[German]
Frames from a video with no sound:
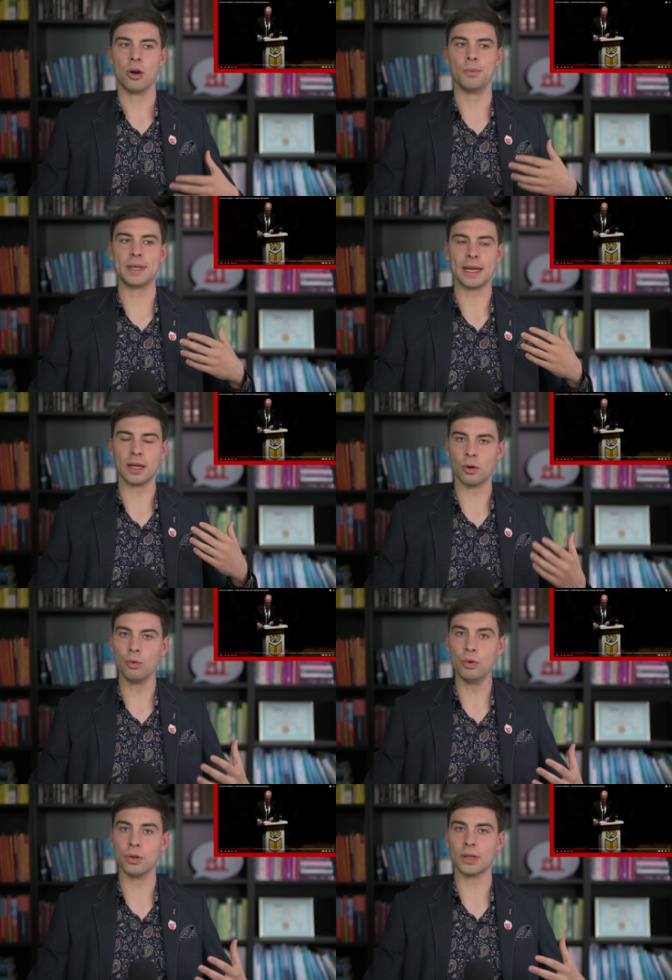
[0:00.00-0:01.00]
und mit einer
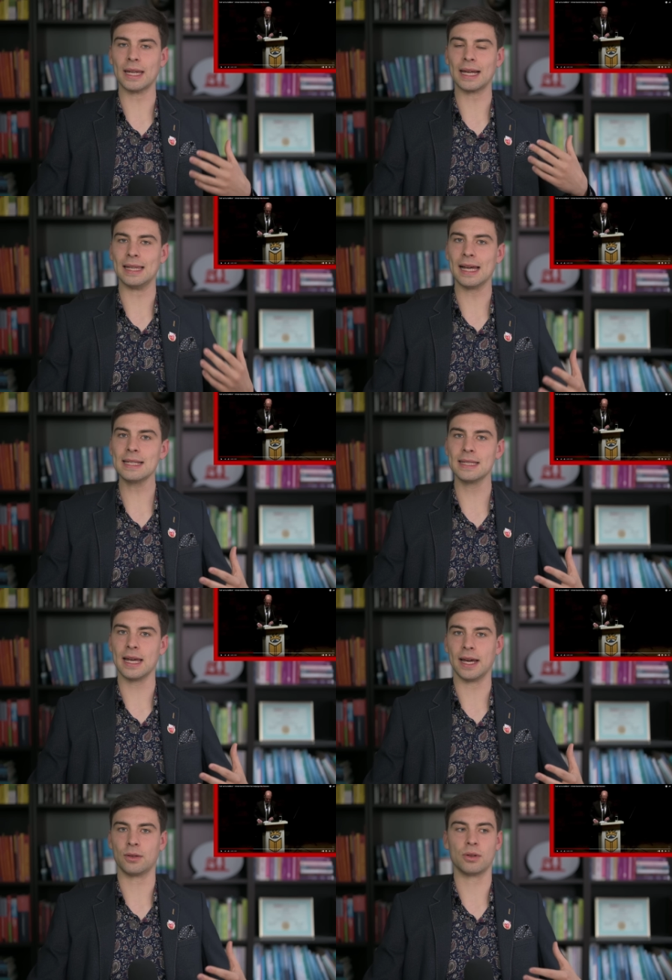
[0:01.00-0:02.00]
Ruhe und einer
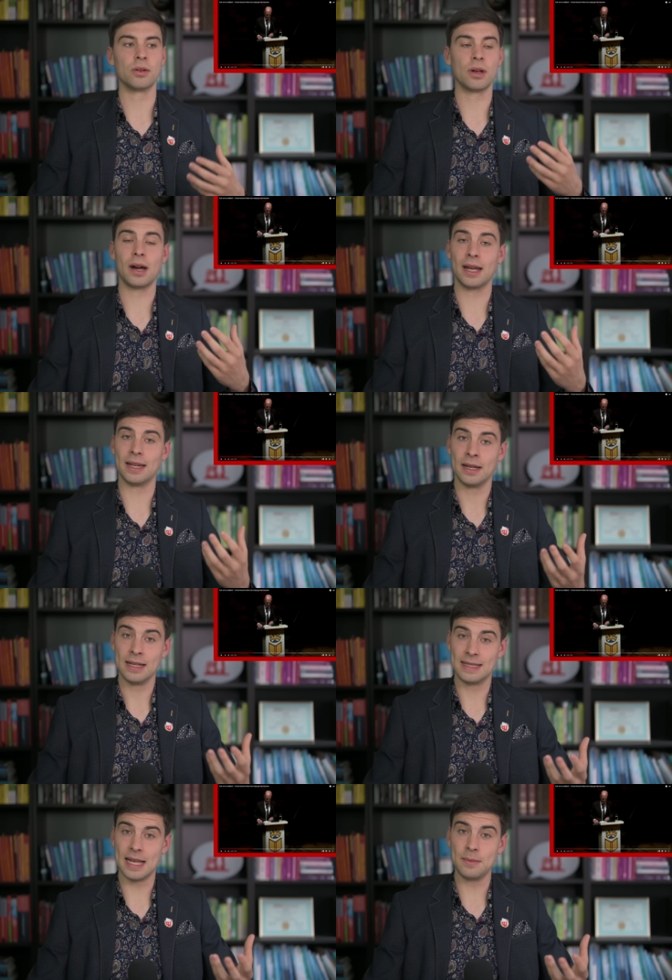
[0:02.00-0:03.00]
Gelassenheit und auch einer
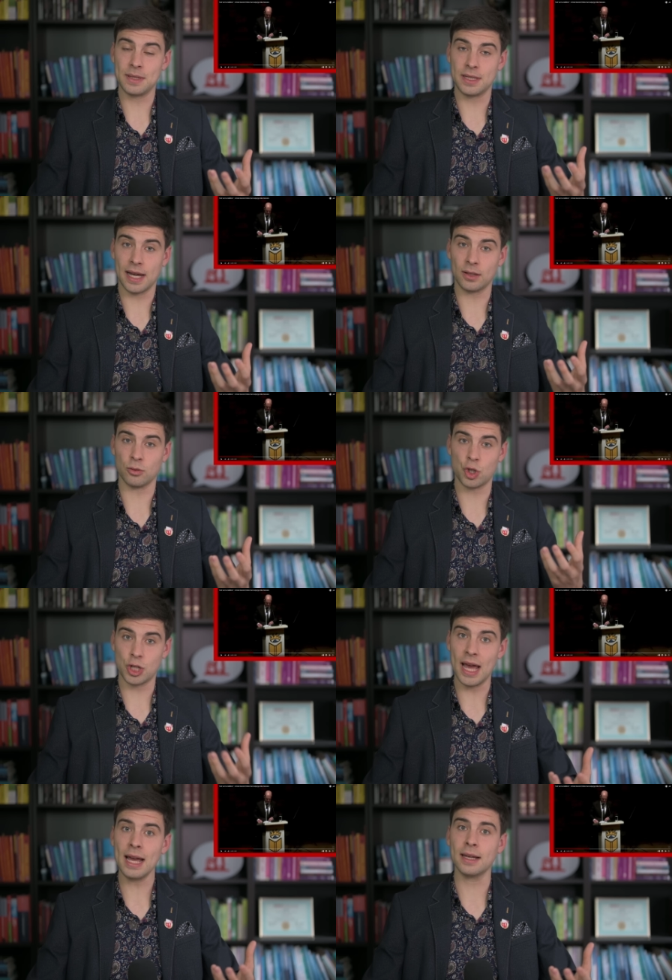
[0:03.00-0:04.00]
Selbstsicherheit und
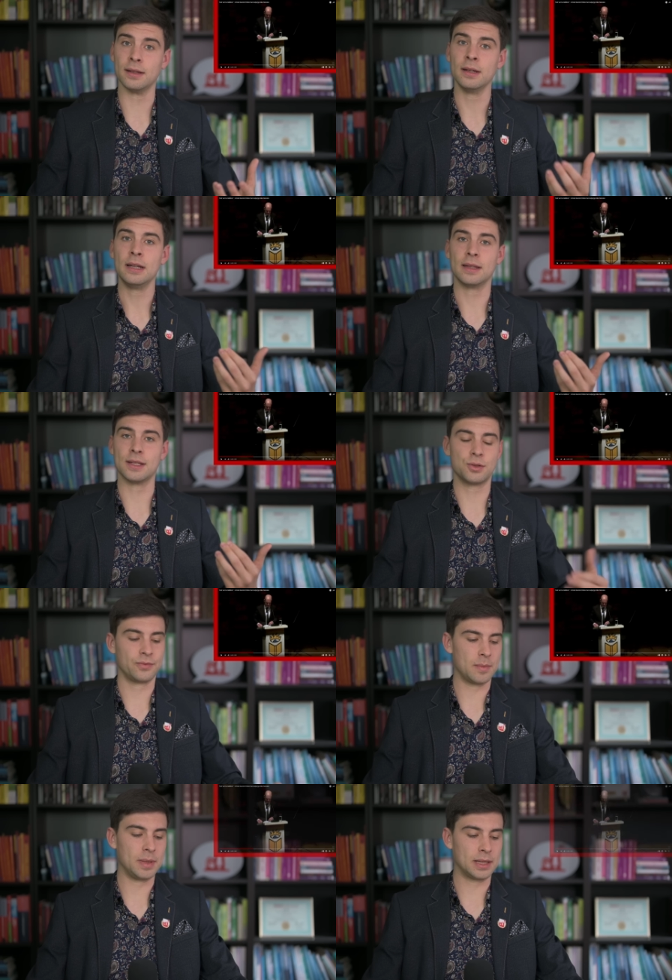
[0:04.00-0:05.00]
Stärke das zu
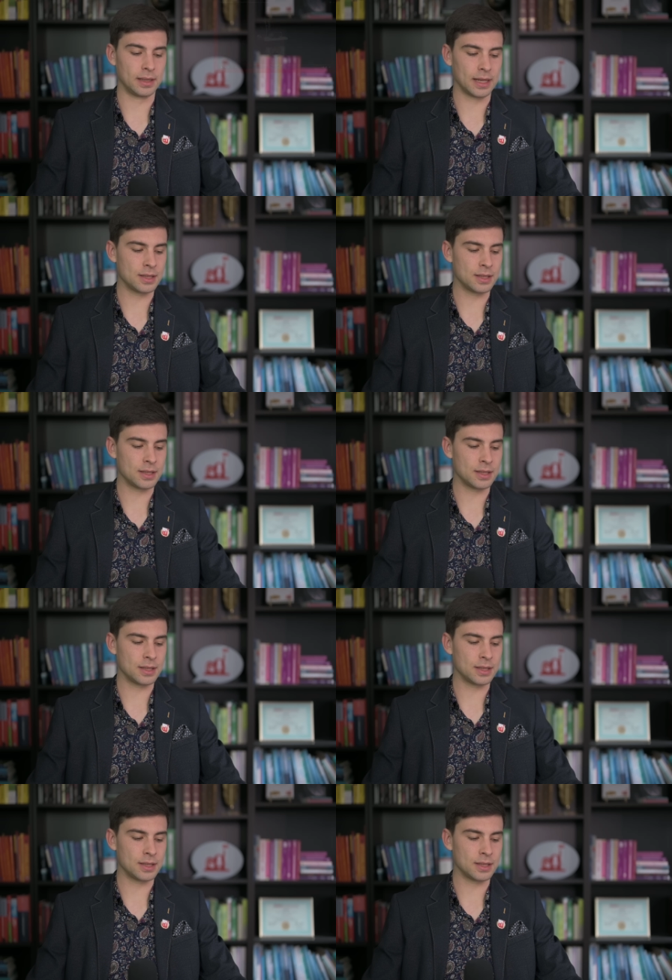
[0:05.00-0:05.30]
vermitteln,